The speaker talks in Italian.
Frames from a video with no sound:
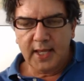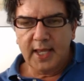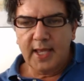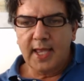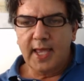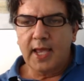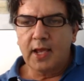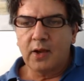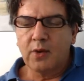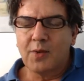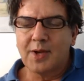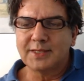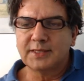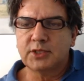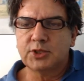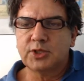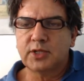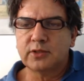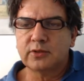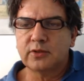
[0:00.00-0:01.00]
è
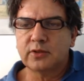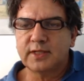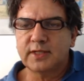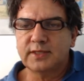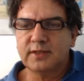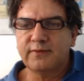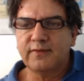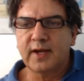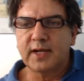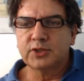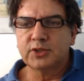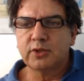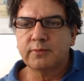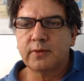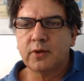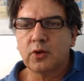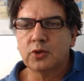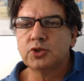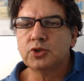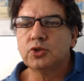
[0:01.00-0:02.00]
quasi certo che si faccia,
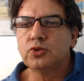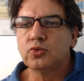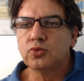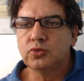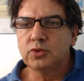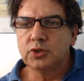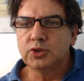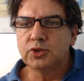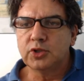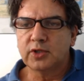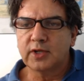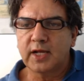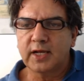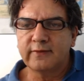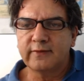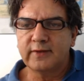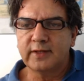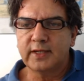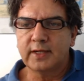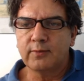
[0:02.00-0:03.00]
però oggi tutti i
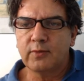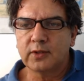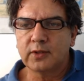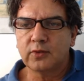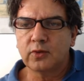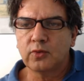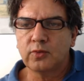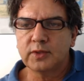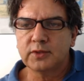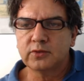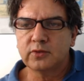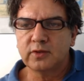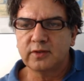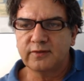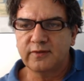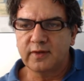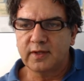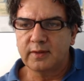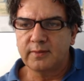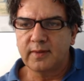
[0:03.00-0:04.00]
giornali, vedremo, hanno questo
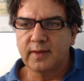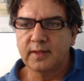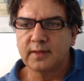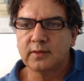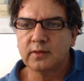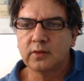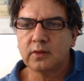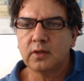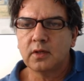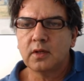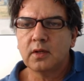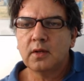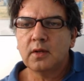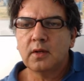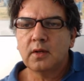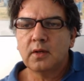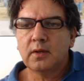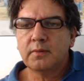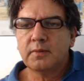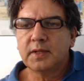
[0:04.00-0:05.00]
riferimento,
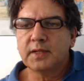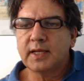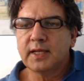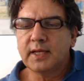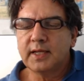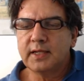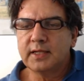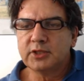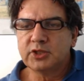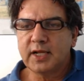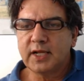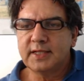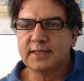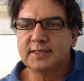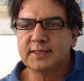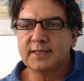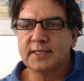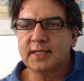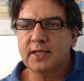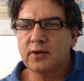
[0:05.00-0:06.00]
perché il
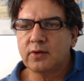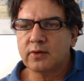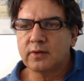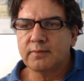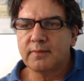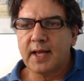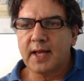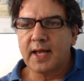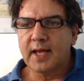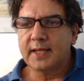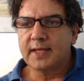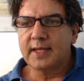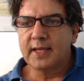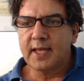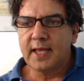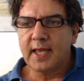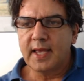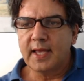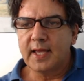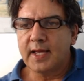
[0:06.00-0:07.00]
Chelsea
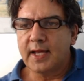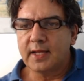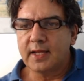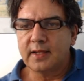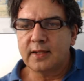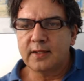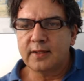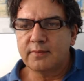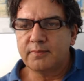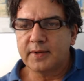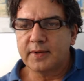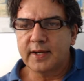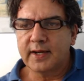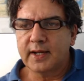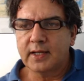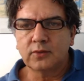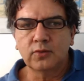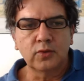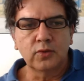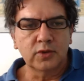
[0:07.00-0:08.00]
ormai è al
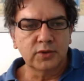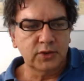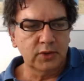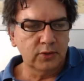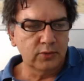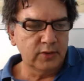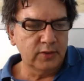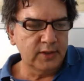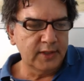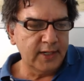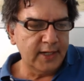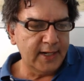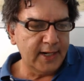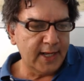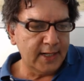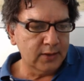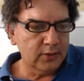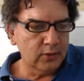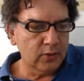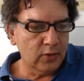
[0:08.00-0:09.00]
preraduno, si
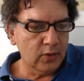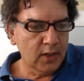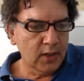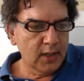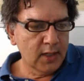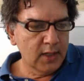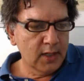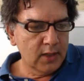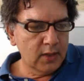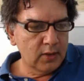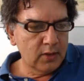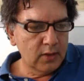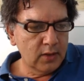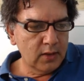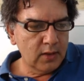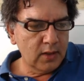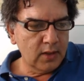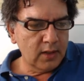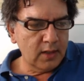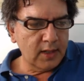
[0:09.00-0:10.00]
riuniranno
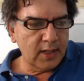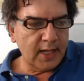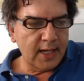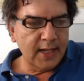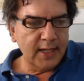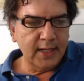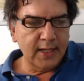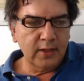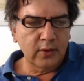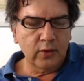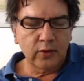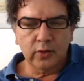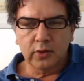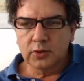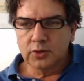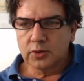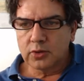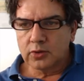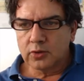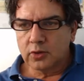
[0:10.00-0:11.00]
eh, anche loro
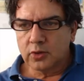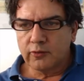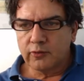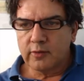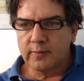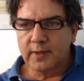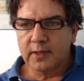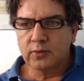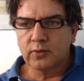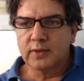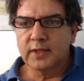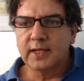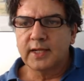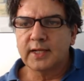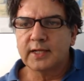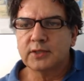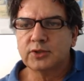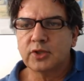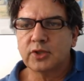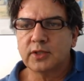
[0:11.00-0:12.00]
il giorno 9, ma alcuni
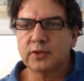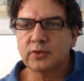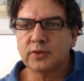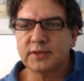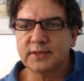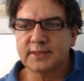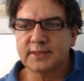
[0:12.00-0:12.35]
giocatori si